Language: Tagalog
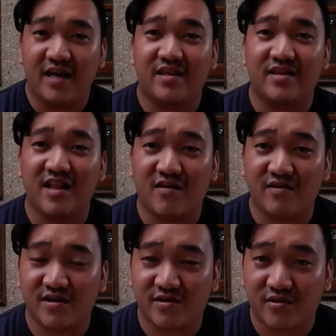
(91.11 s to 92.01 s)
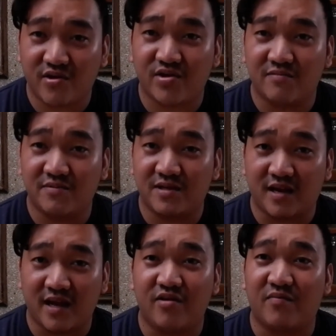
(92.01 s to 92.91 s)
is now the source of
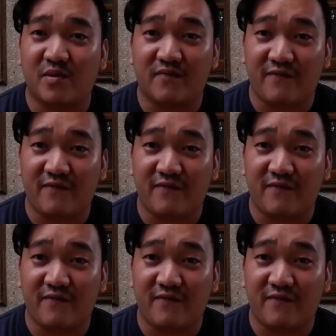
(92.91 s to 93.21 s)
strength of our